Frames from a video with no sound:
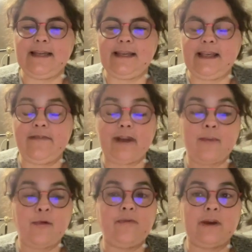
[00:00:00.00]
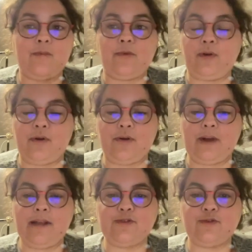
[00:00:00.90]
et vraiment, vraiment, là, je,